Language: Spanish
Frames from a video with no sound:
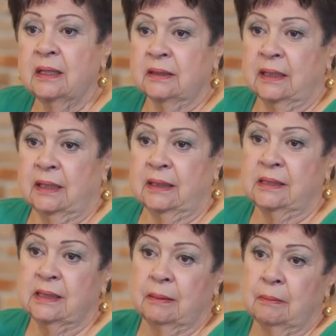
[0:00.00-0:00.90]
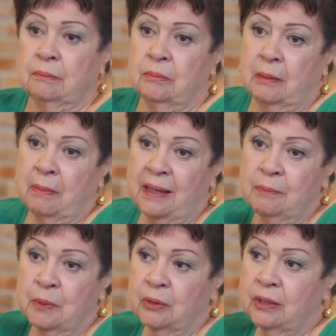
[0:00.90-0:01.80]
te dice bye
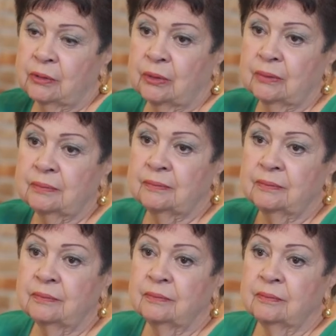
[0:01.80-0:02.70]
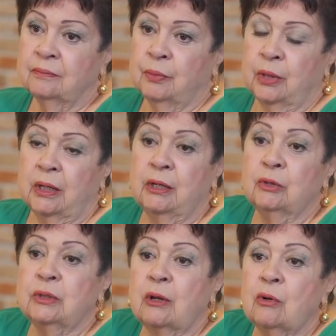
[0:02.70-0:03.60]
bye piojito, pero el
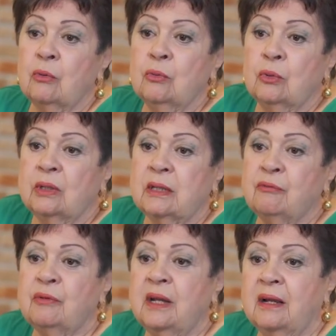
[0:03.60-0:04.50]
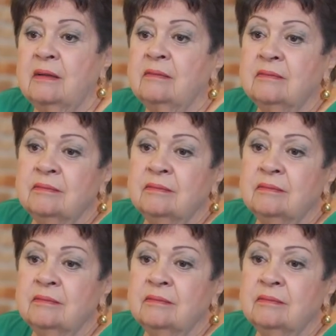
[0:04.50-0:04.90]
hijo está con uno hasta el final.